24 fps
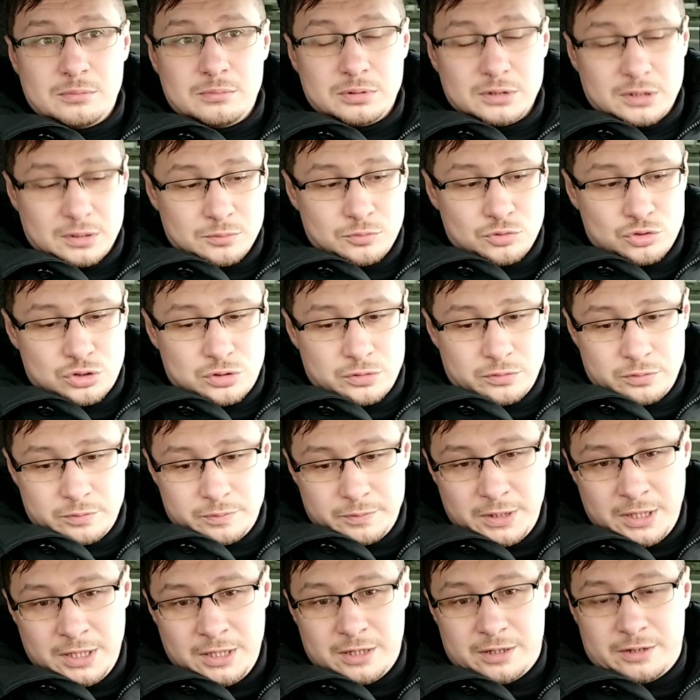потому что вот
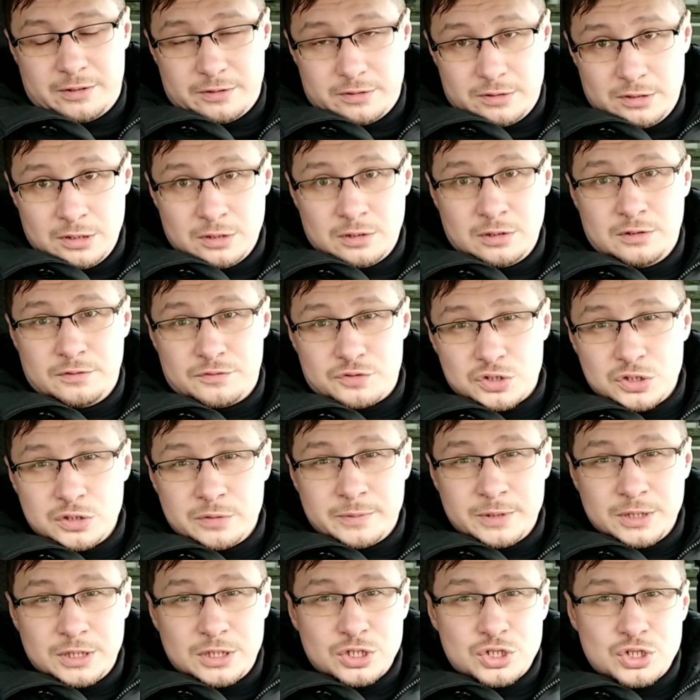мне их делали в
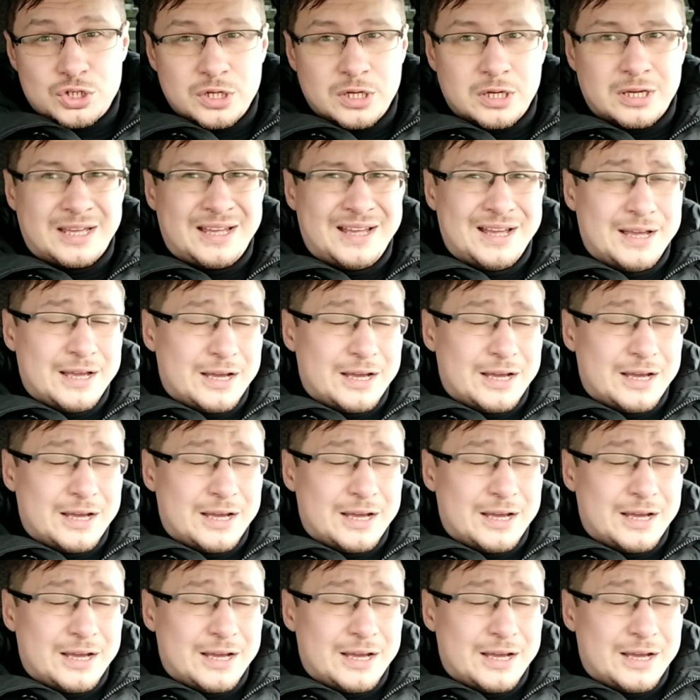шиномонтаже.